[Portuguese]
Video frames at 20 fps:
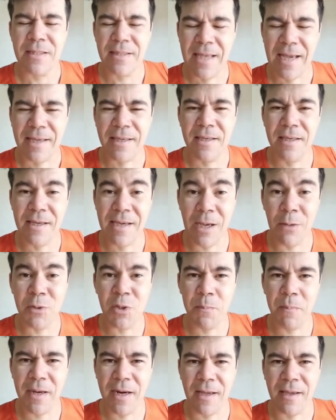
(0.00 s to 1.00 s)
tá aqui, caiu
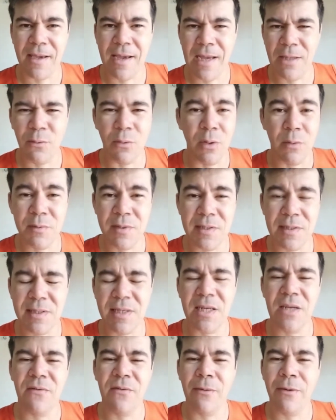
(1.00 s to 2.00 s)
de paraquedas, não se
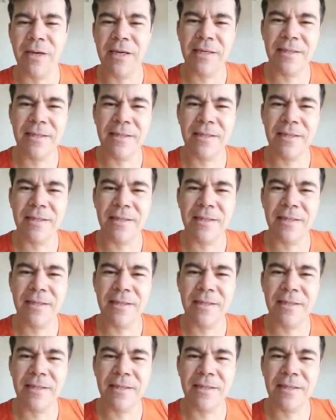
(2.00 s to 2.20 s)
inscreveu